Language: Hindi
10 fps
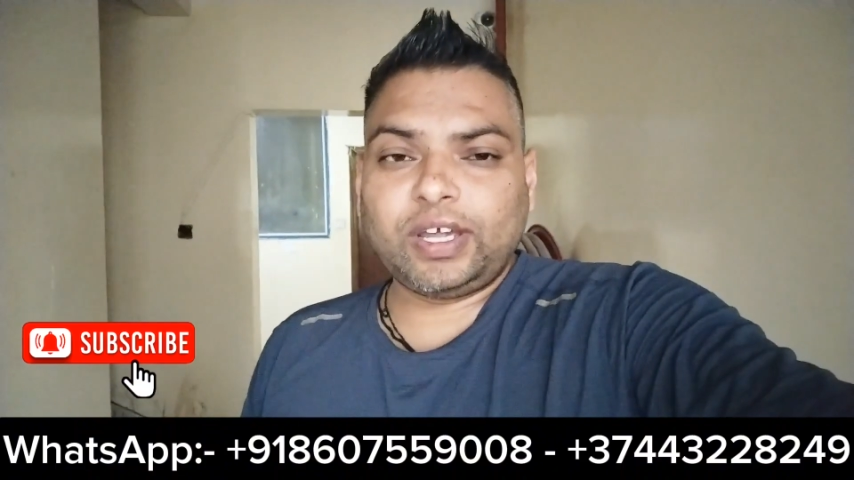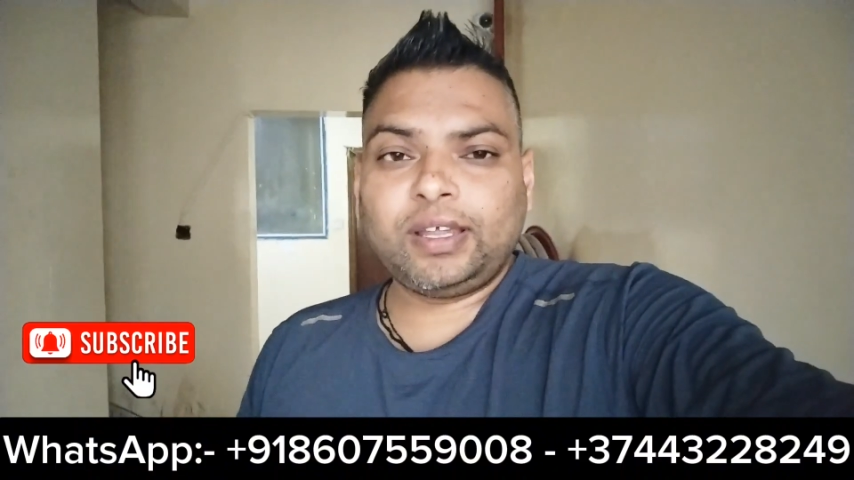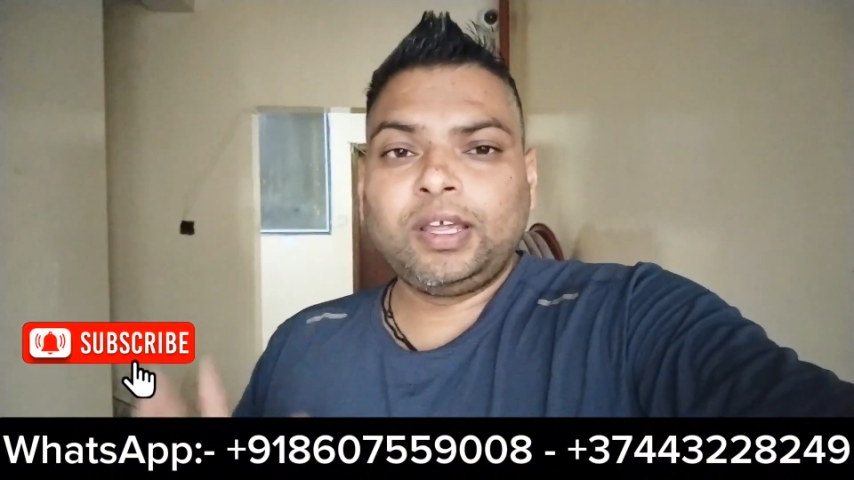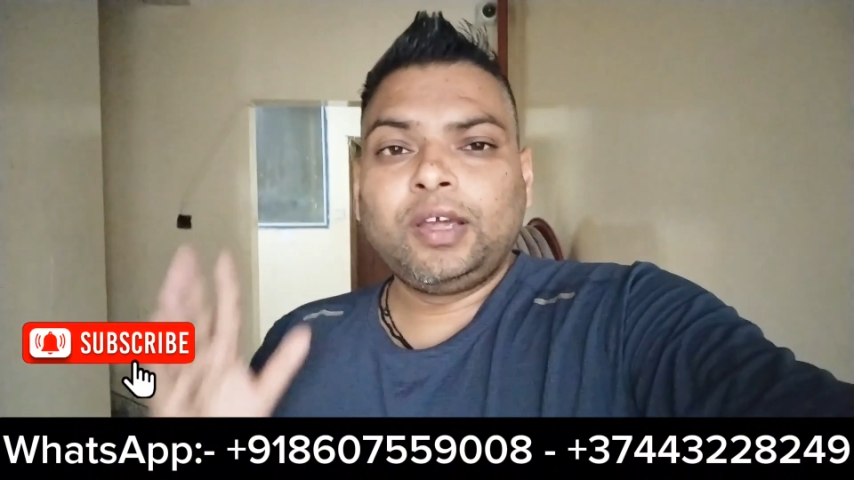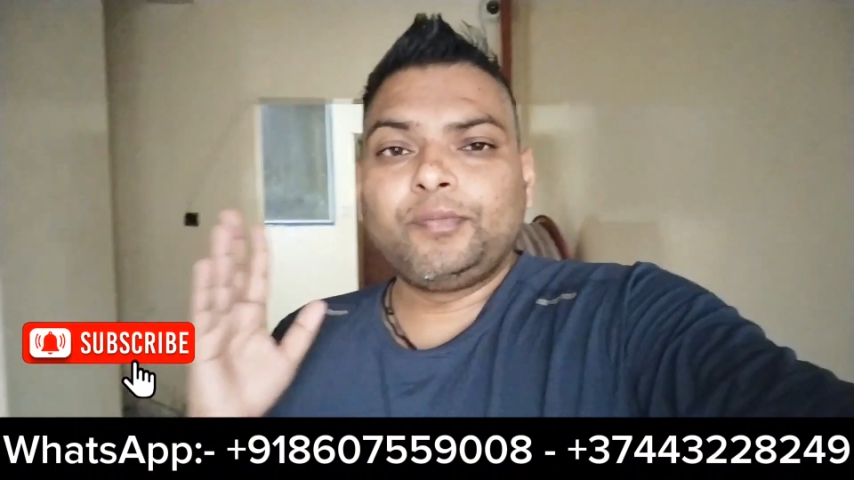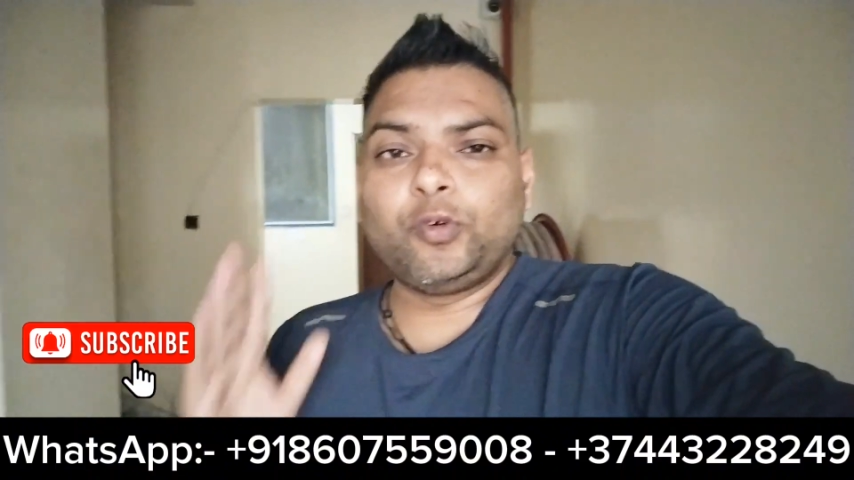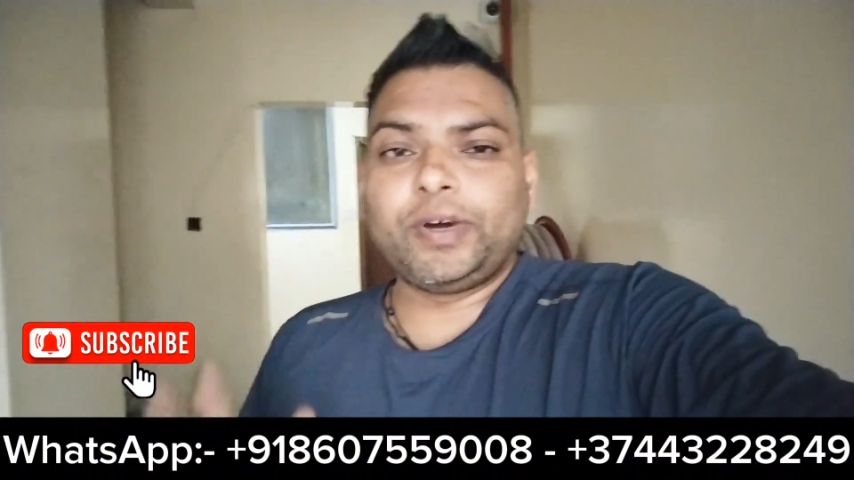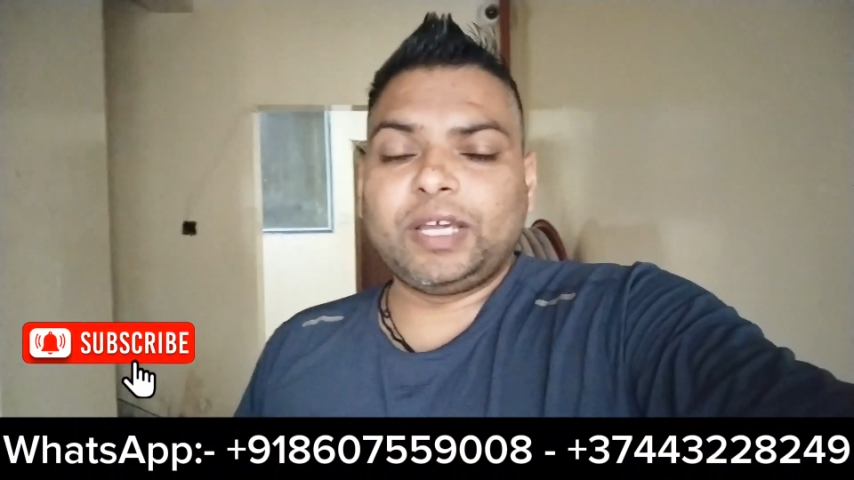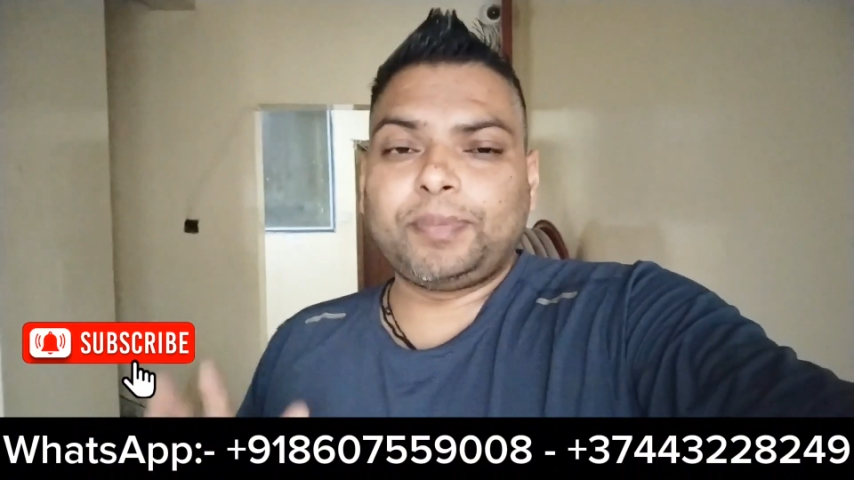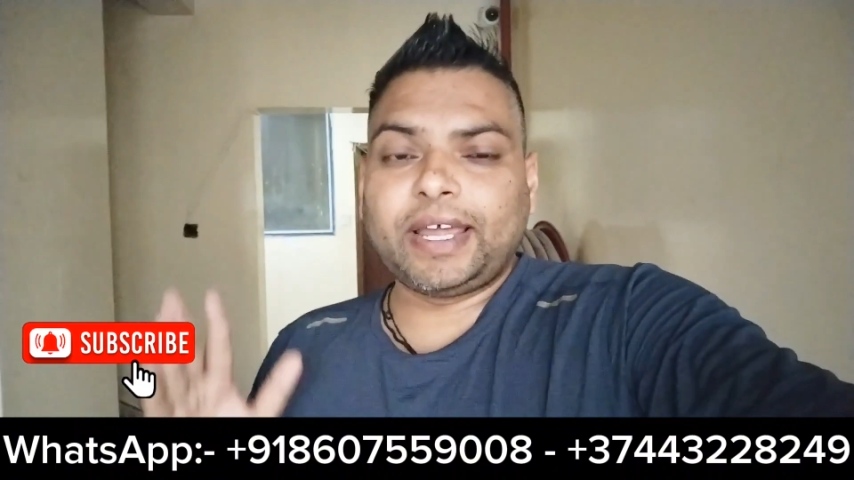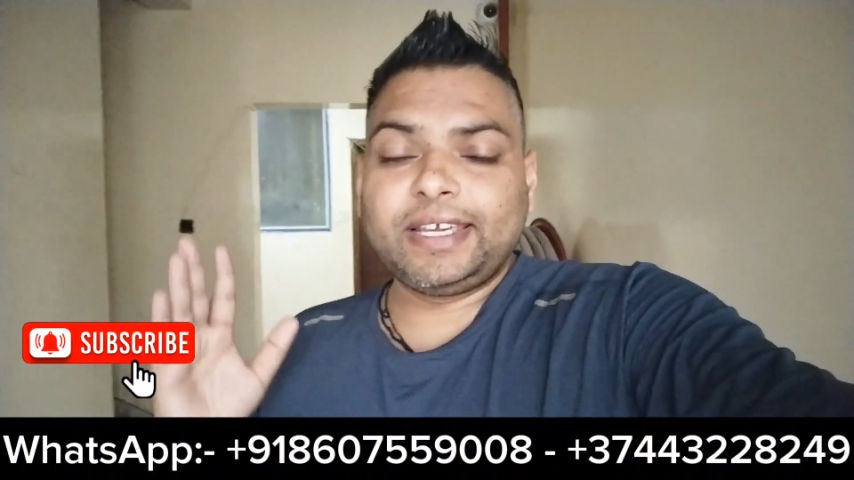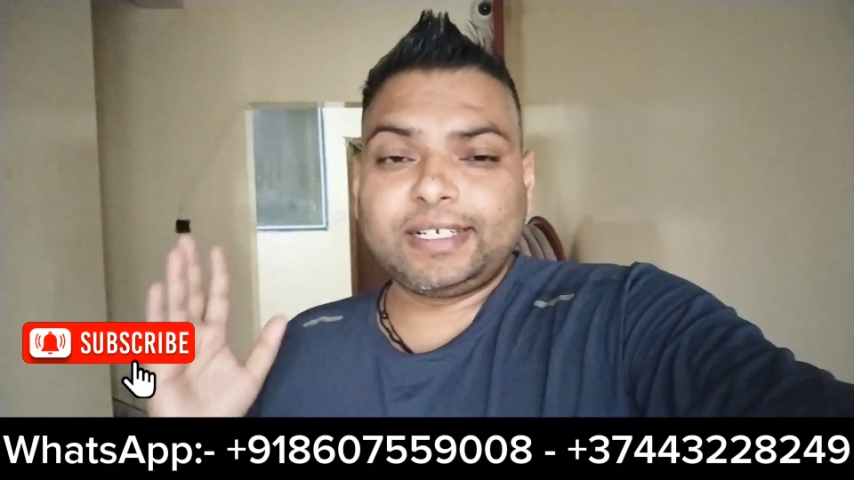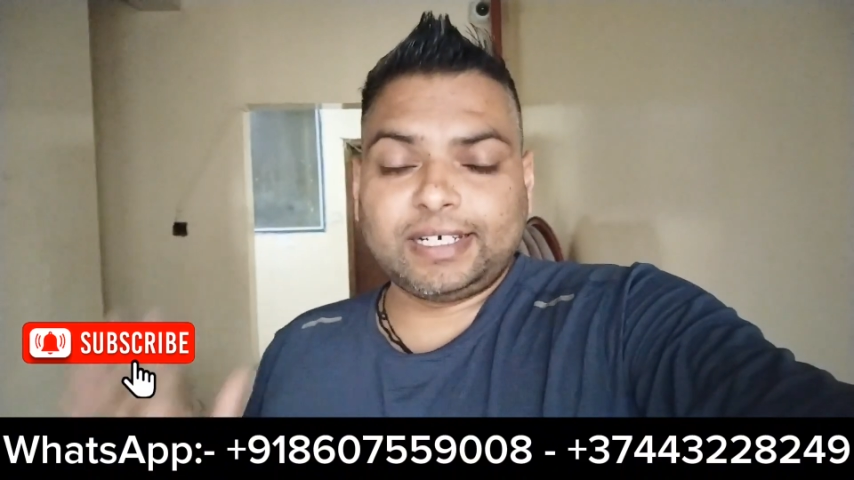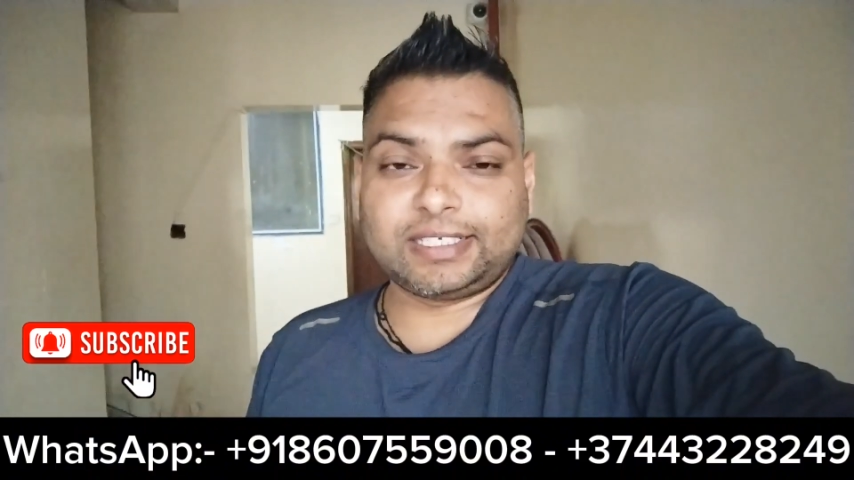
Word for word: चुका है वो भाई अप्लाई